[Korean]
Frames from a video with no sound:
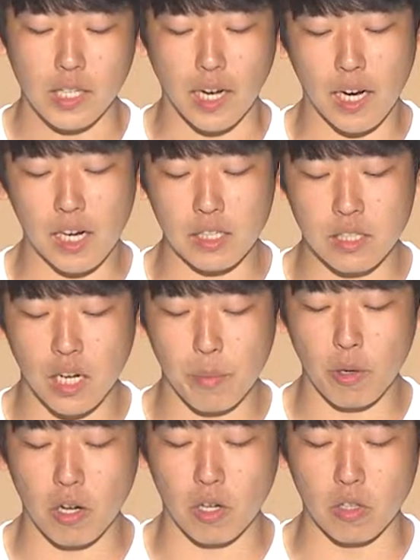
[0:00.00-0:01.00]
개강을
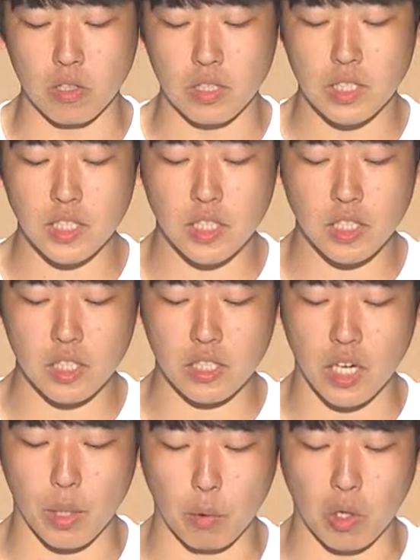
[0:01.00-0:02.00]
하면
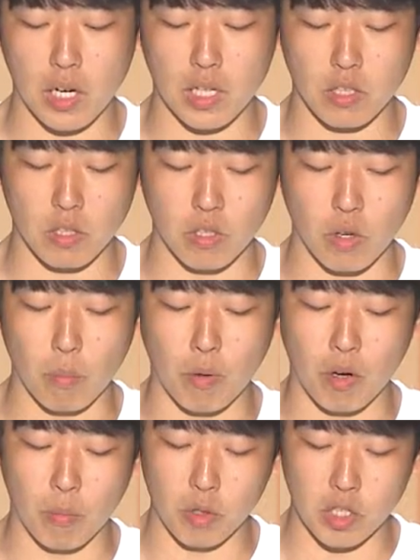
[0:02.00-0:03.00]
CCC를 가보라 하던
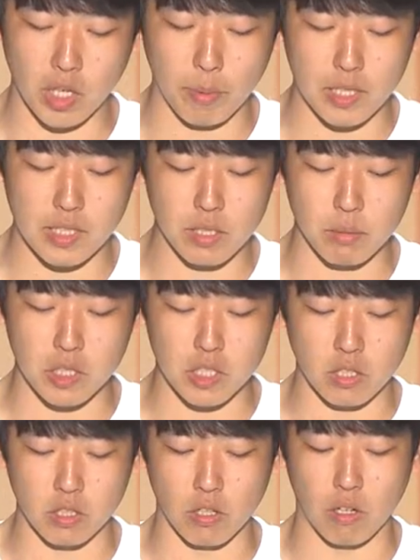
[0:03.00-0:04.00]
어머니의 말씀이
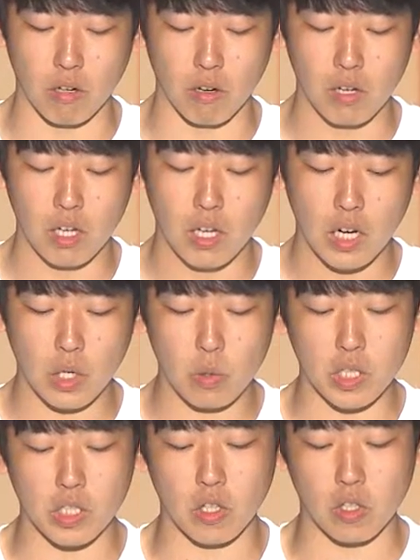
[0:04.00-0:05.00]
있어서
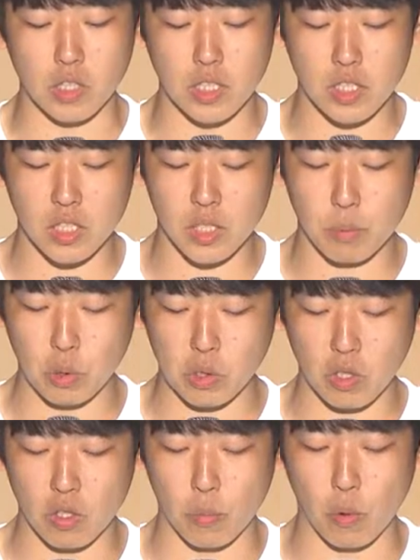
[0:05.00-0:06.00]
학교에서 CCC
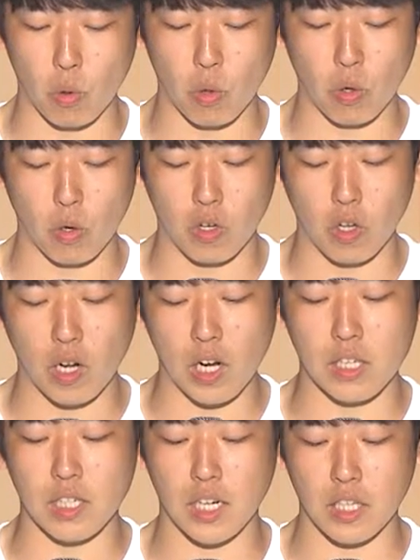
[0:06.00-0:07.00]
포스터를 보고
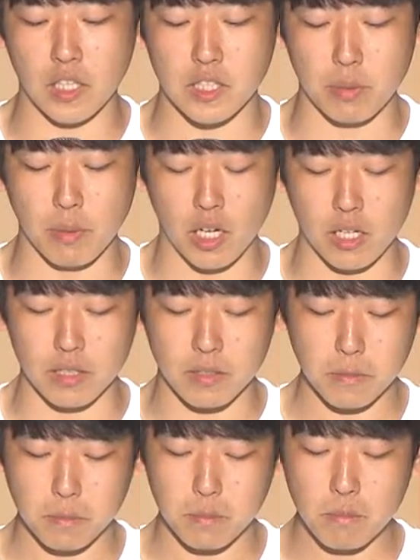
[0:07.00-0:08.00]
연락을 하긴 했지만
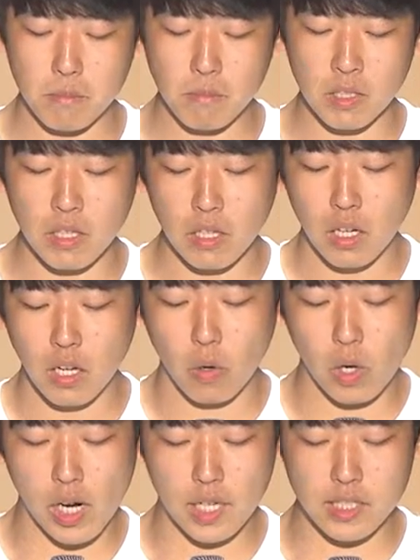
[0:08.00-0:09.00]

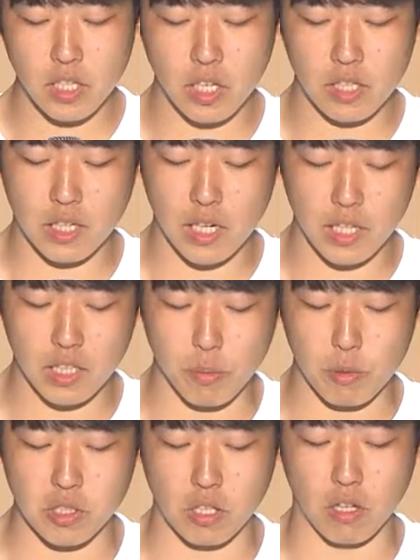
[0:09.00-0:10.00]
과 학생회를 하게
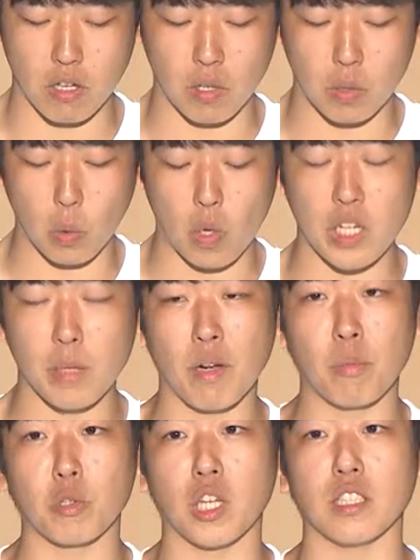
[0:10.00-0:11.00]
되면서
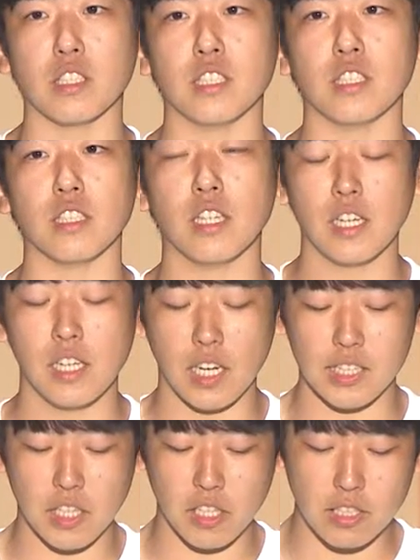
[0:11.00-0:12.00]
동아리방보다는
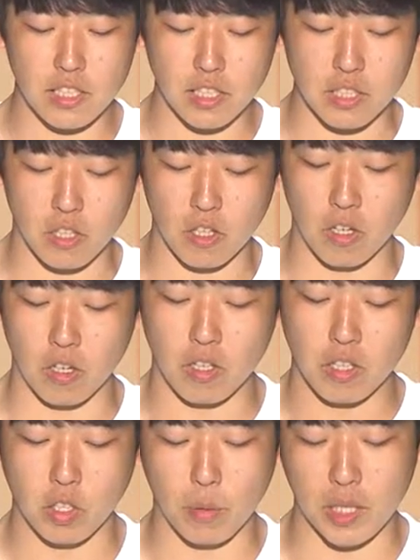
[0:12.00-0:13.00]
학생회실에서
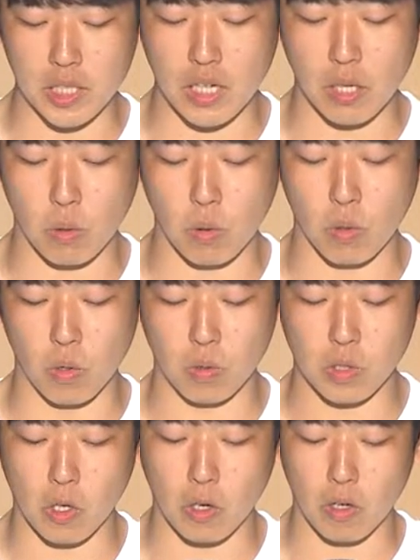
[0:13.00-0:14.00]
더 많이
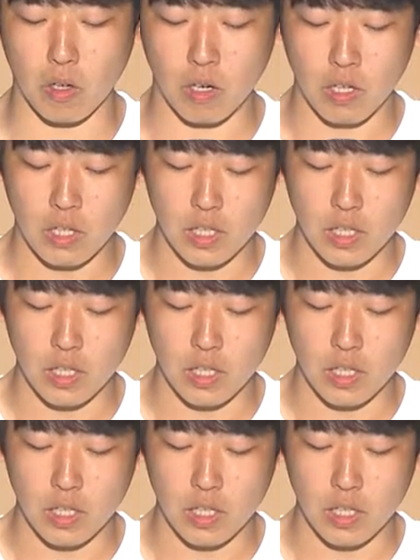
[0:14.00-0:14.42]
갔고 더